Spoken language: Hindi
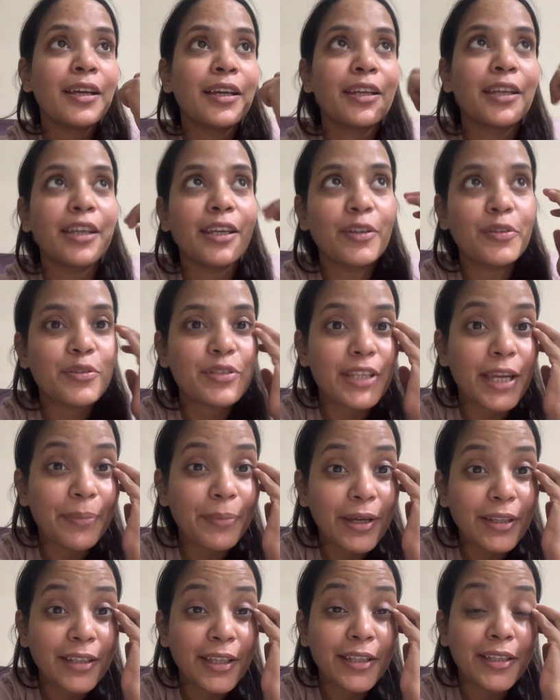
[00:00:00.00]
कि कुछ टाइम
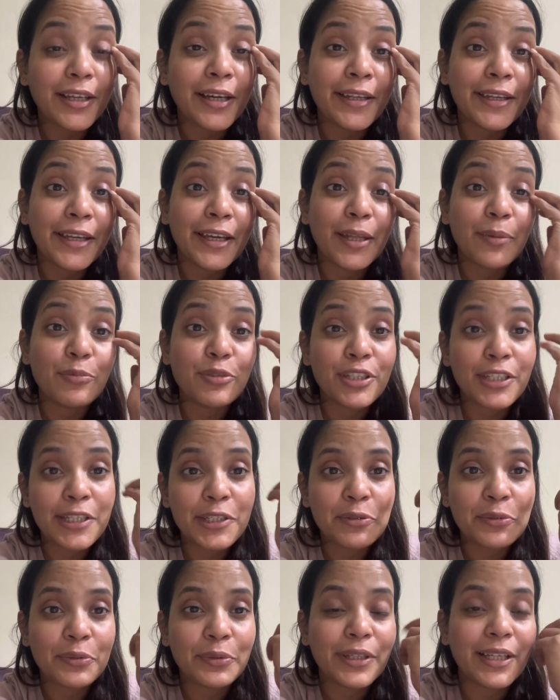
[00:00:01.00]
बाद आता अरे यार मुझे ये
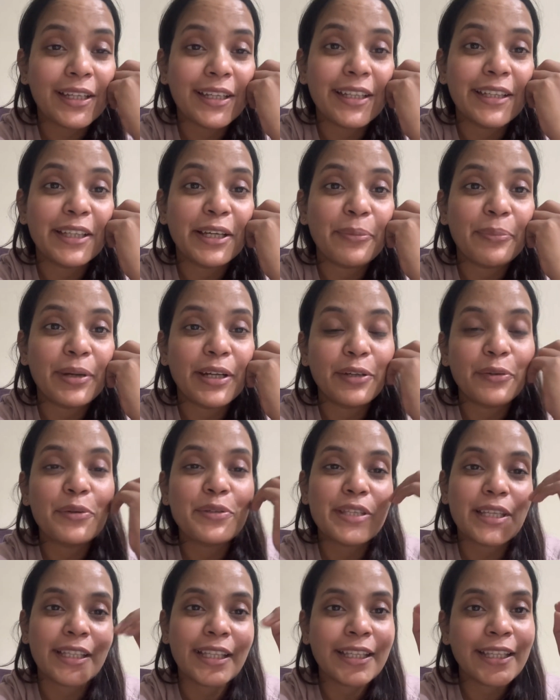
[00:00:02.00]
शूट करना था बट हो
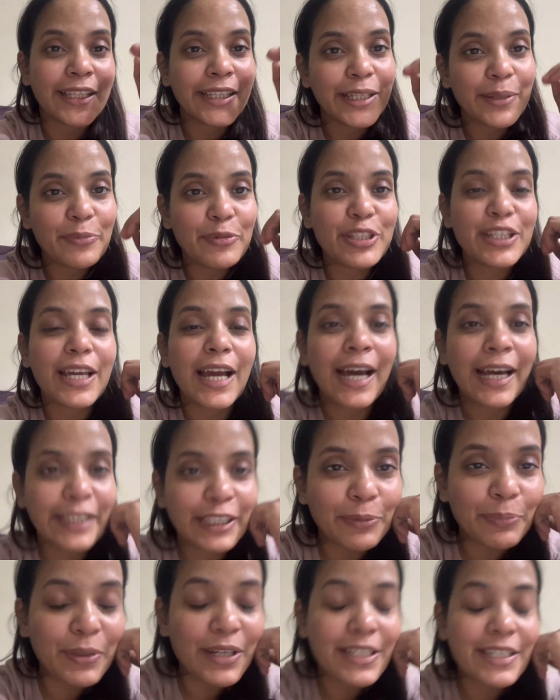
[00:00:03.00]
सकता है धीरे धीरे मुझे
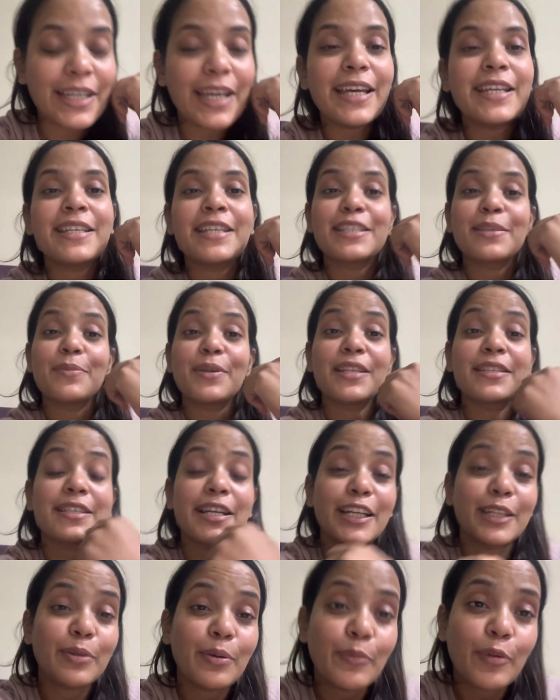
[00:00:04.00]
आदत पड़ जाए जैसे मैंने
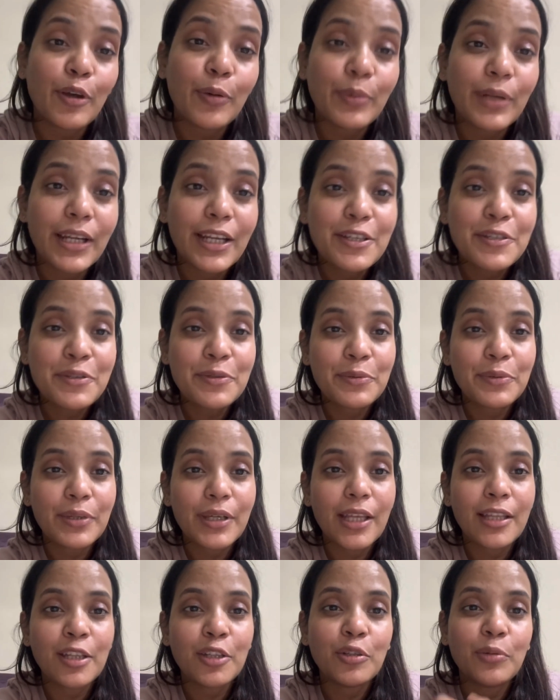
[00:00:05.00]
स्टार्टिंग ब्लॉग बनाना शुरू
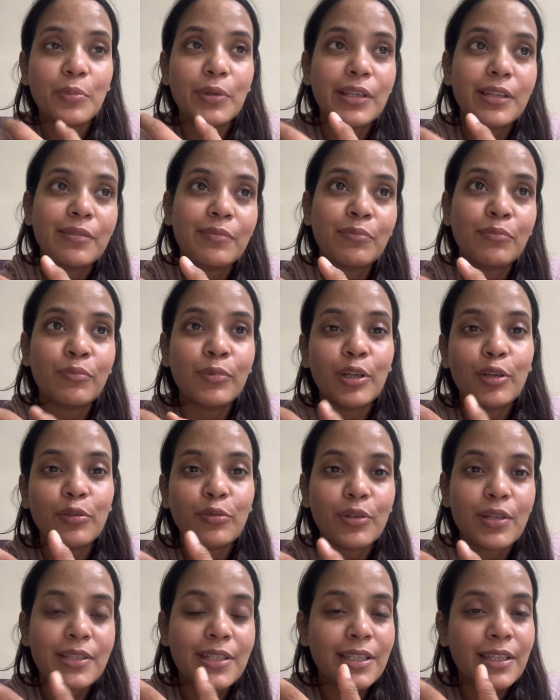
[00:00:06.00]
किया था तो मैं मेरे को
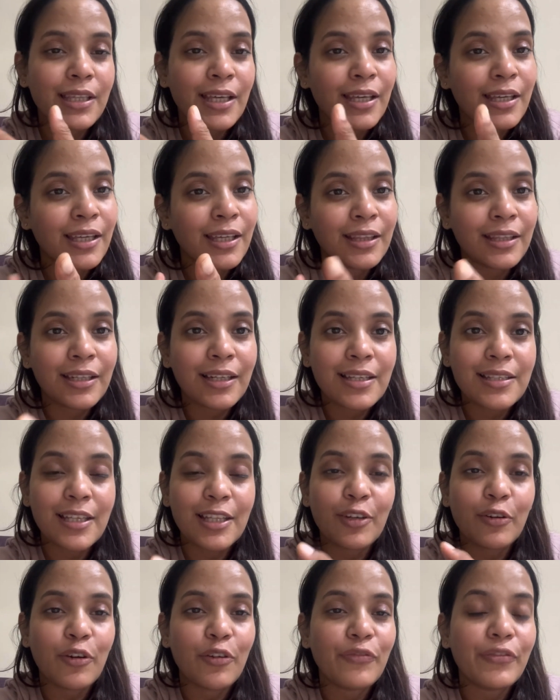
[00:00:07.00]
थोड़ा सा इतना
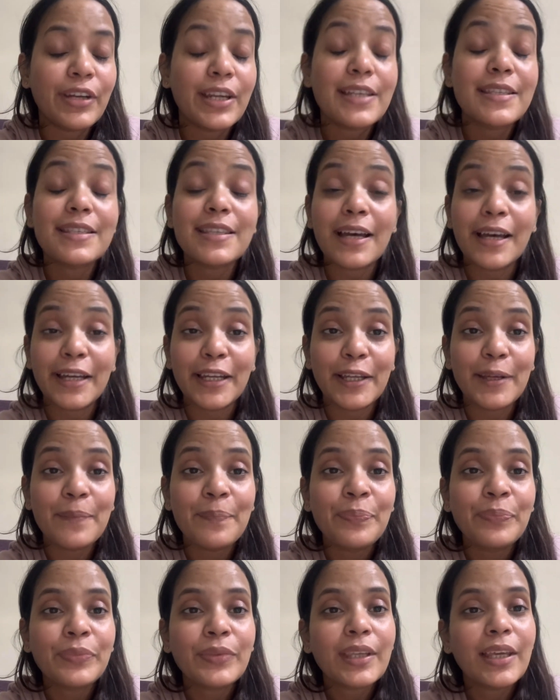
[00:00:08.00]
ज़्यादा कॉन्फिडेंस था
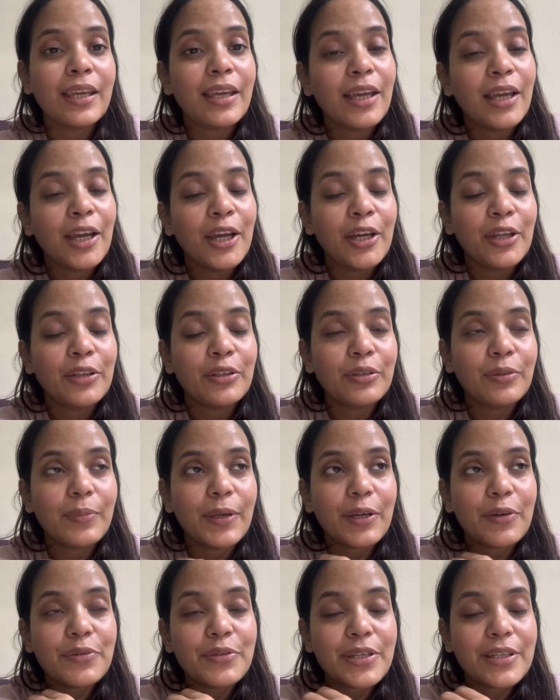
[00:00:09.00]
नहीं तो
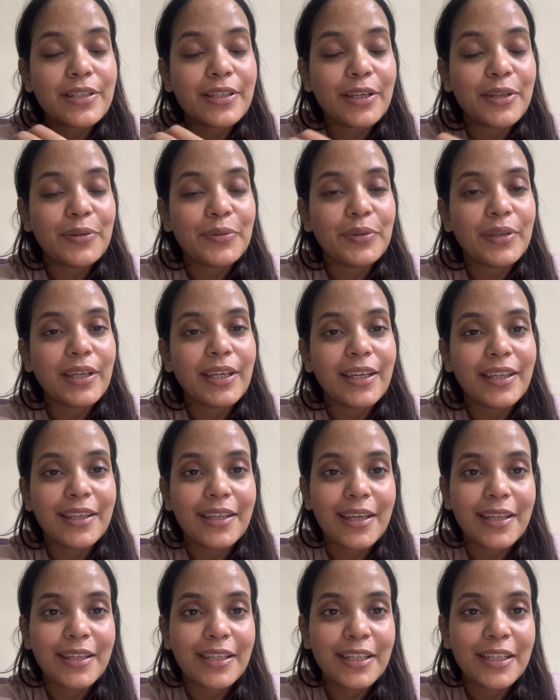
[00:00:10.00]
मैं कोशिश करूँगी कि
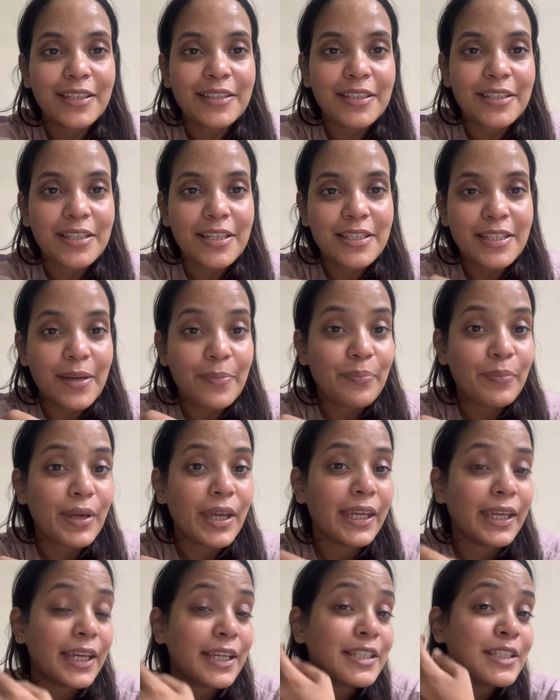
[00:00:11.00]
धीरे धीरे चीज़ें सब मैं
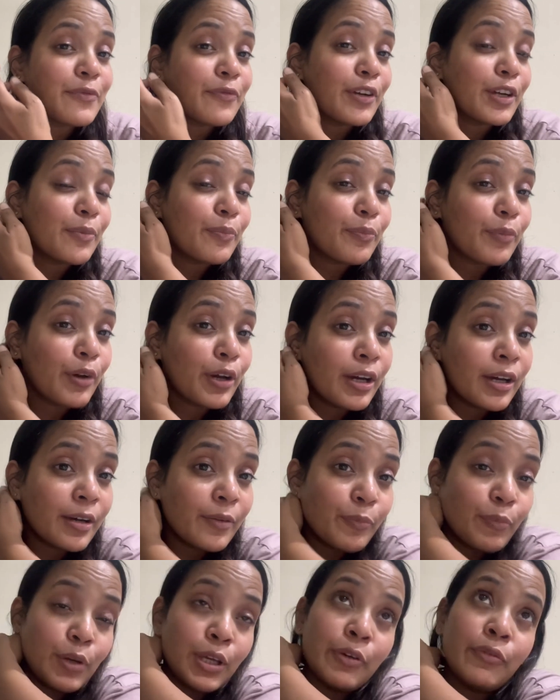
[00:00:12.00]
एक एक
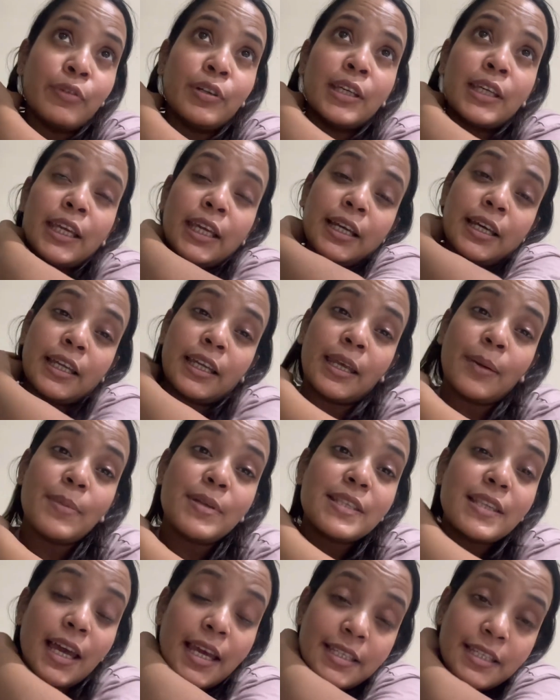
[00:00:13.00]
एक एक करके मैं
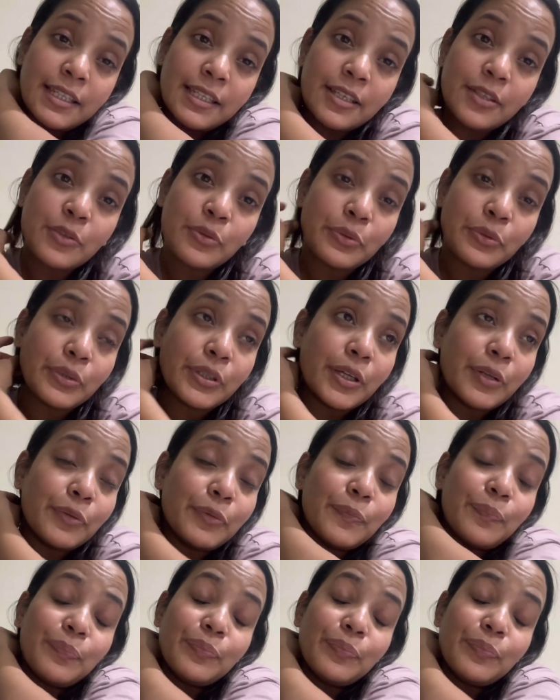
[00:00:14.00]
सारी चीज़ें शूट करूँ